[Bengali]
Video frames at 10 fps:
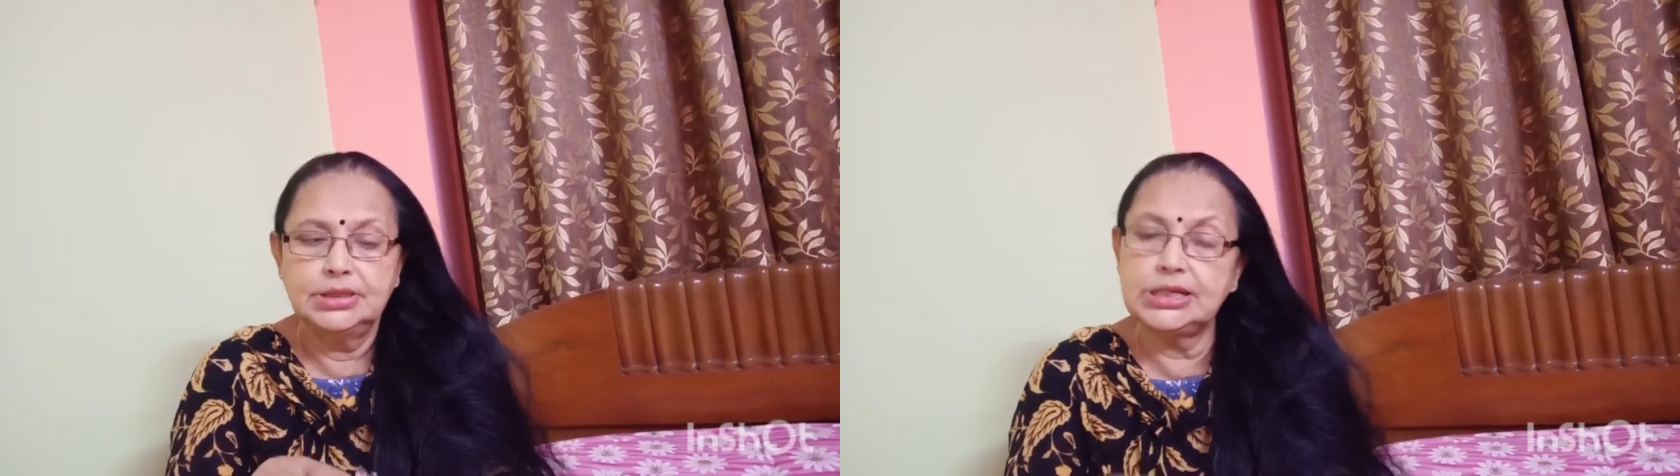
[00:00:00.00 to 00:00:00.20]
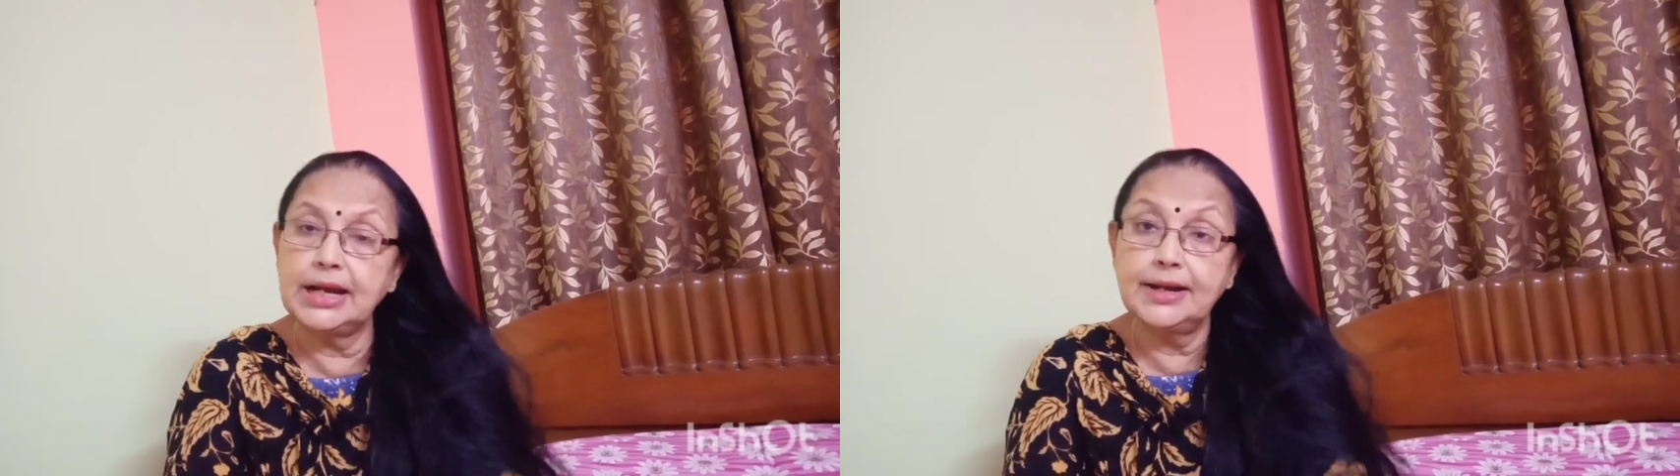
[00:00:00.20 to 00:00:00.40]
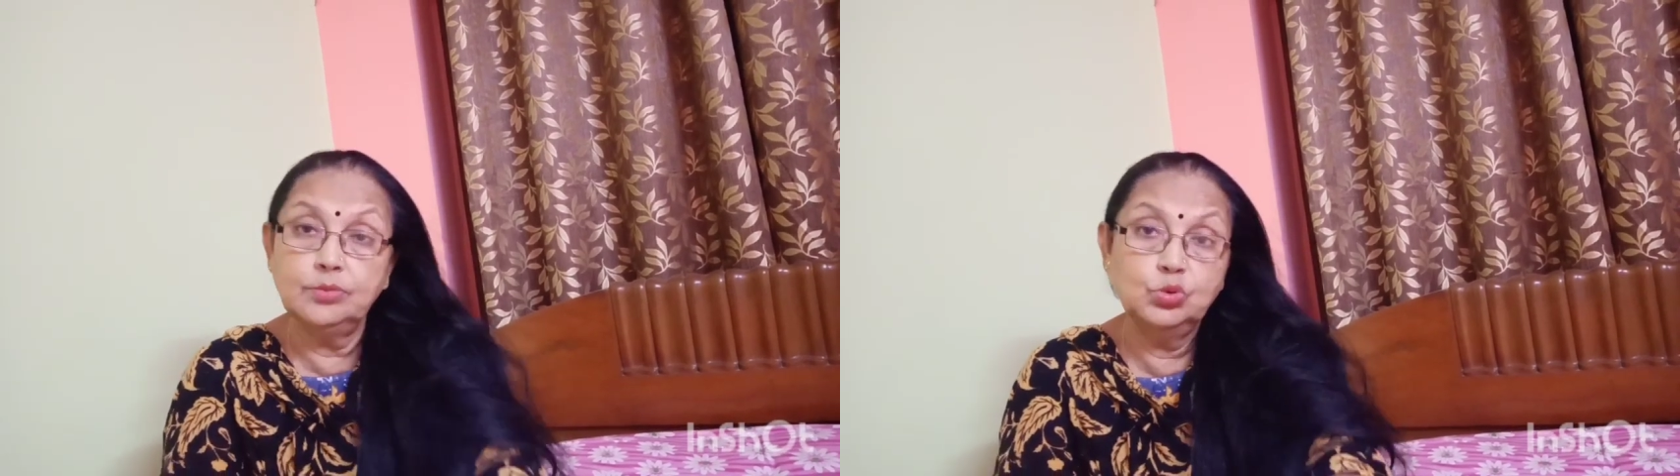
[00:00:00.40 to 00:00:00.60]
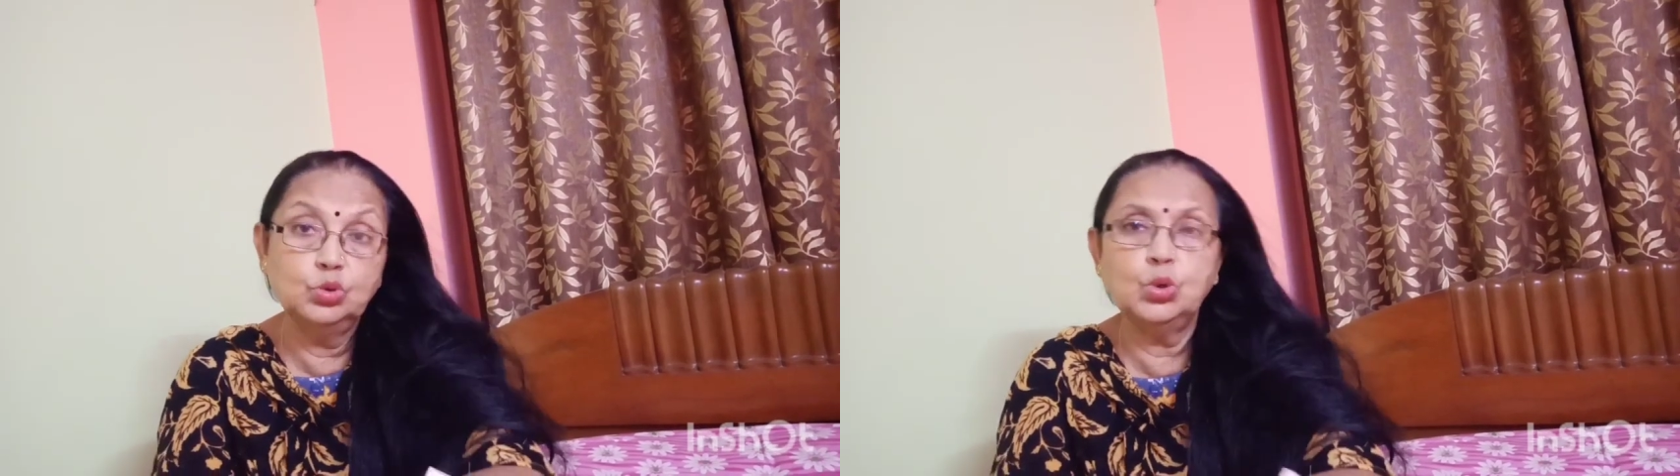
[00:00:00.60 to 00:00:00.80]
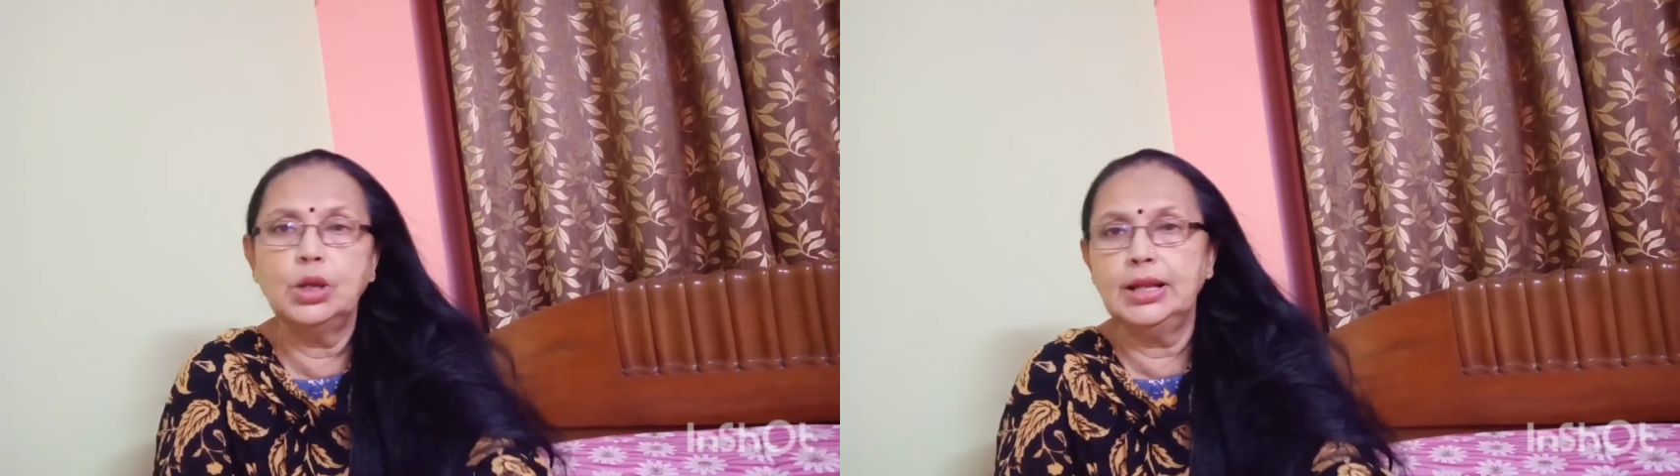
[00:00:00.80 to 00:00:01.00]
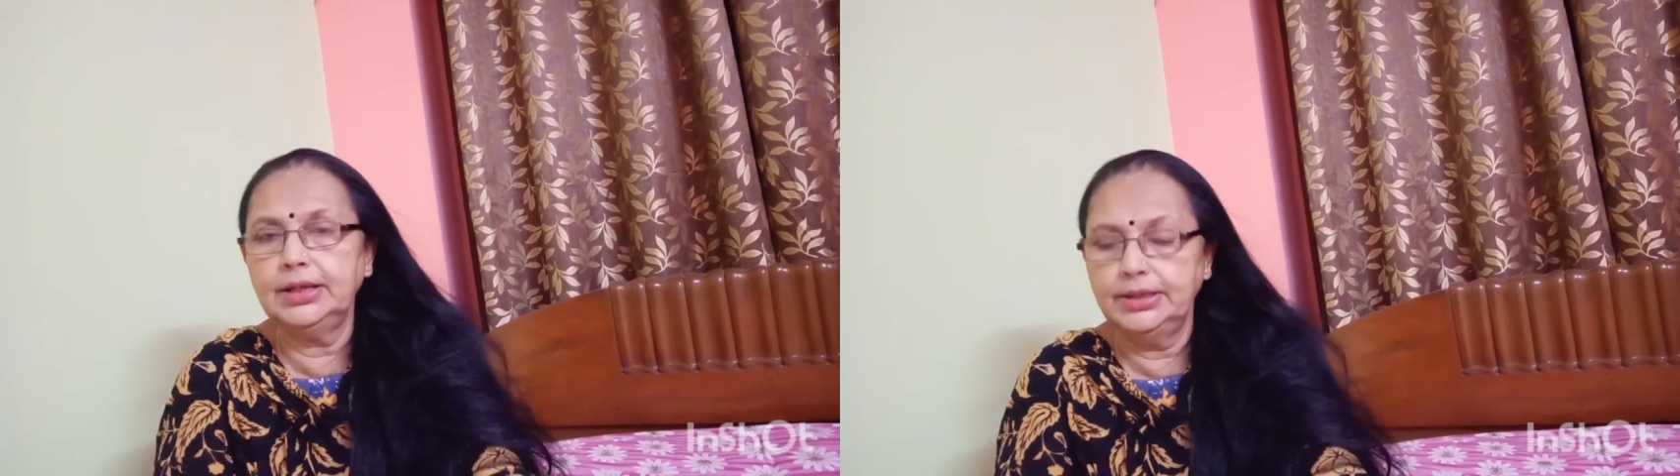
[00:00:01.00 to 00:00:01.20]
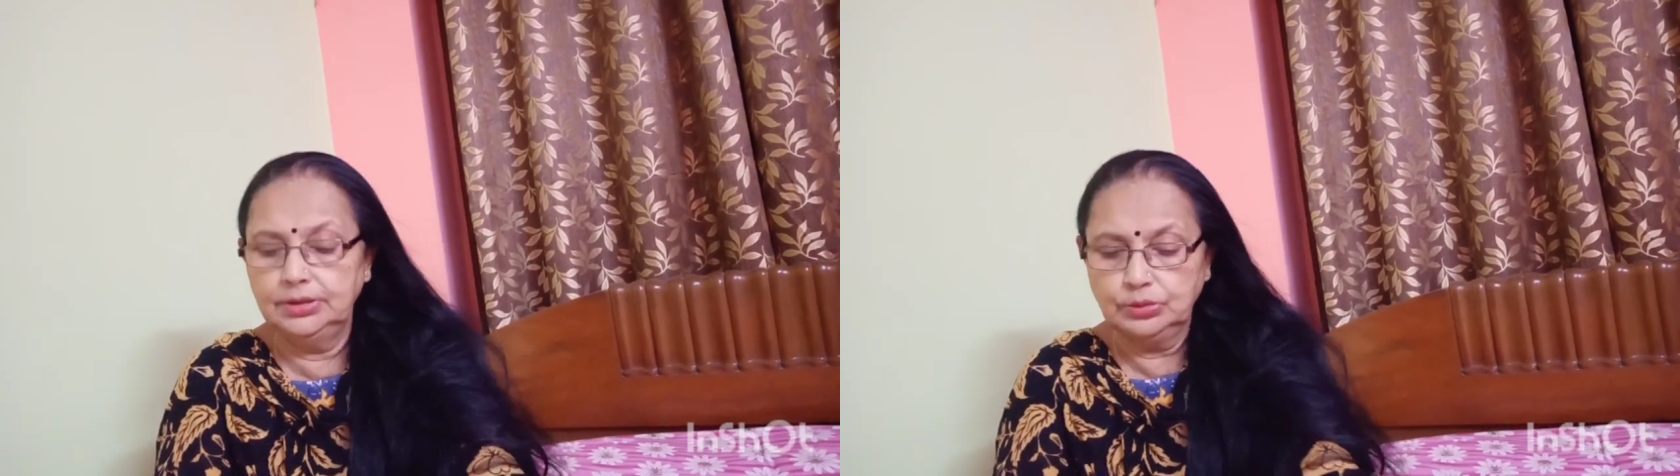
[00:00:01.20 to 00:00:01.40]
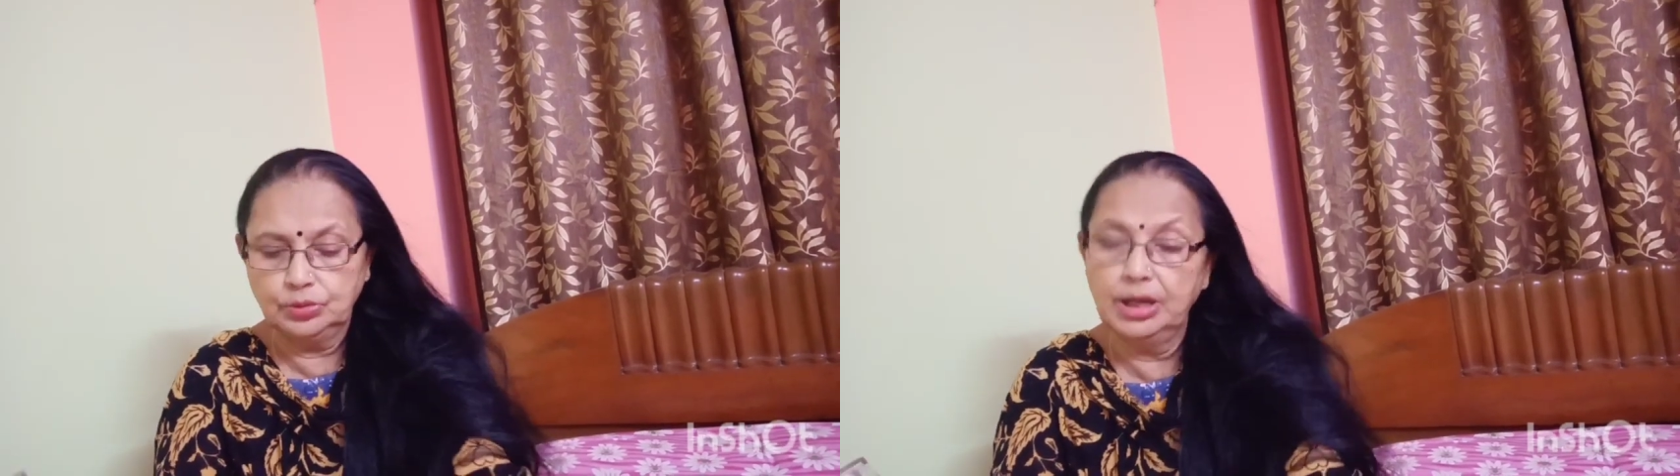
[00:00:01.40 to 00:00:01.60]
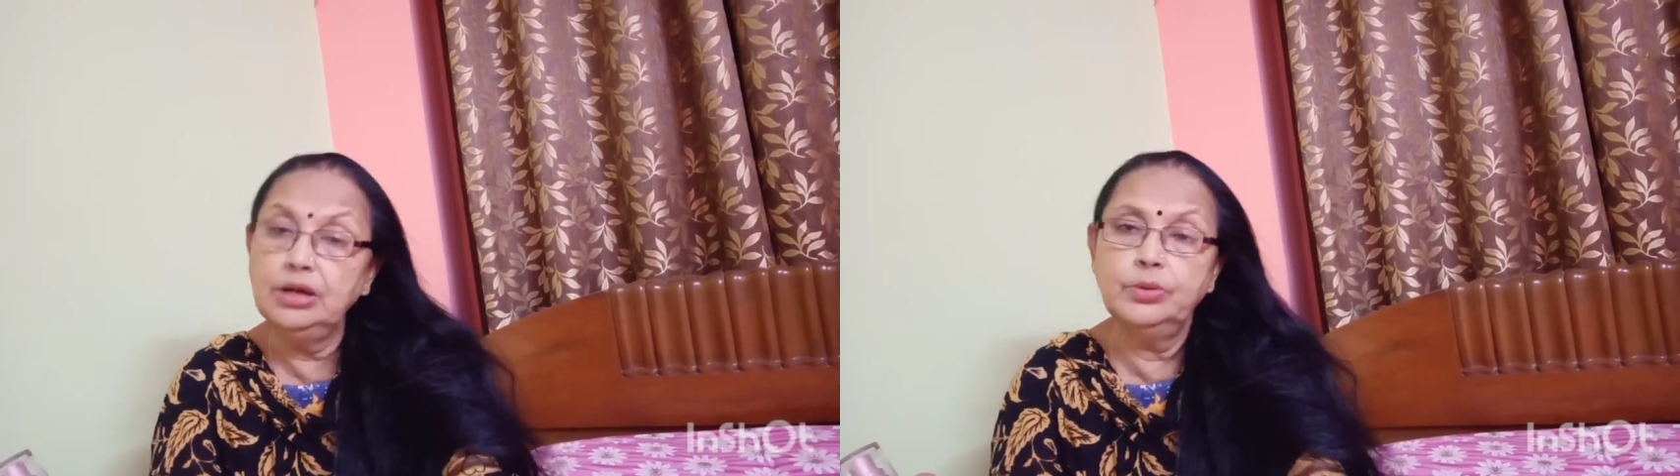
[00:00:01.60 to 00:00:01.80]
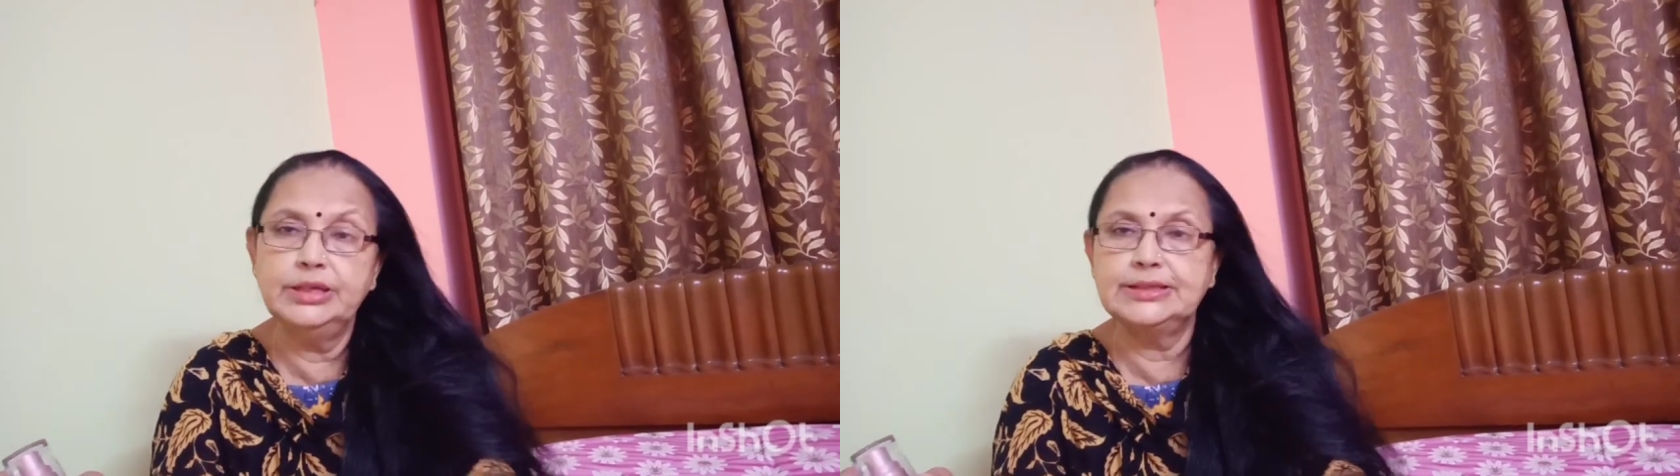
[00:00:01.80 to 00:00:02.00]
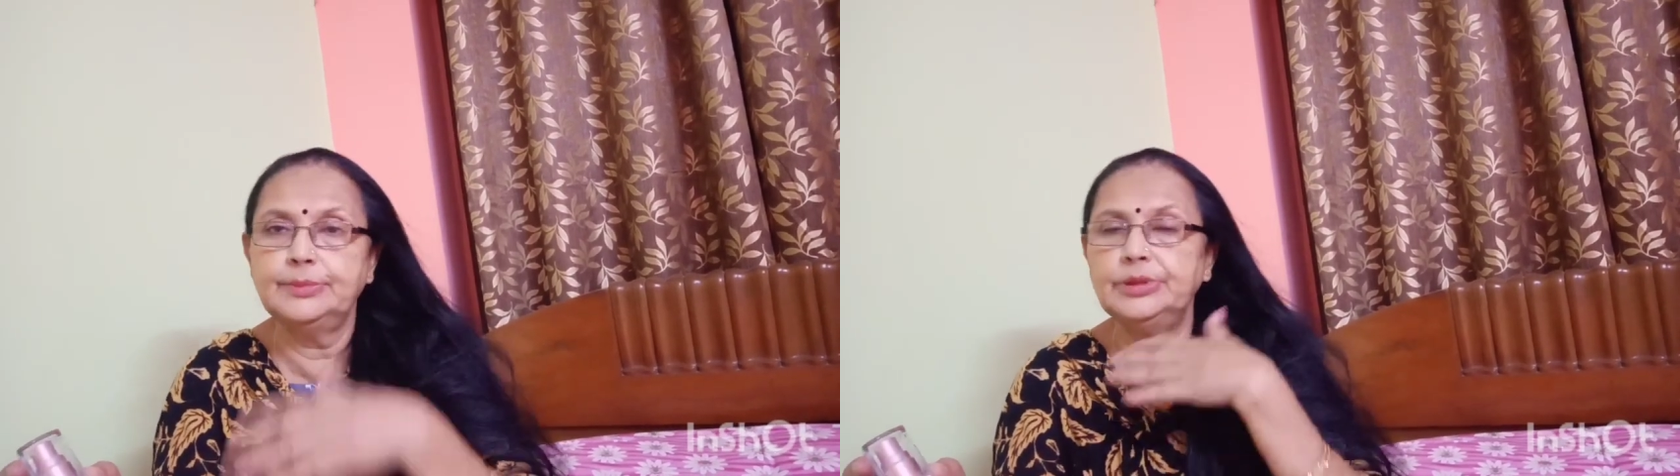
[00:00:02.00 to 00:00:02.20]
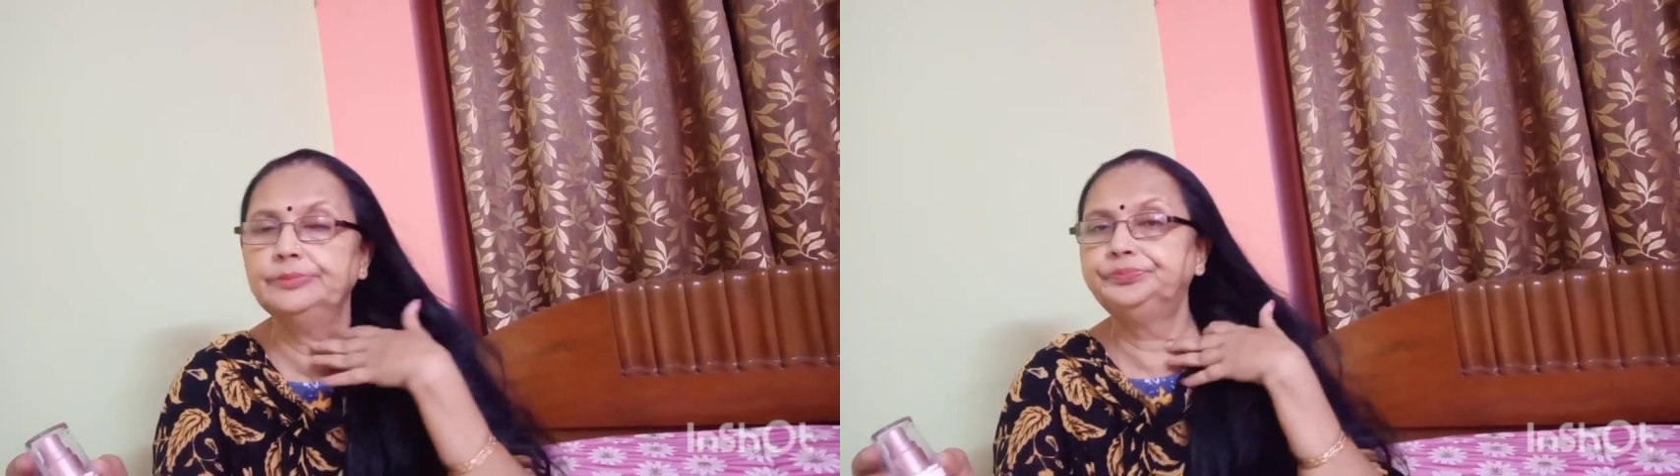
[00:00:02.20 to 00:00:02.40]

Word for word: সারা মুখ গলা কিন্তু তোমার হয়ে যাবে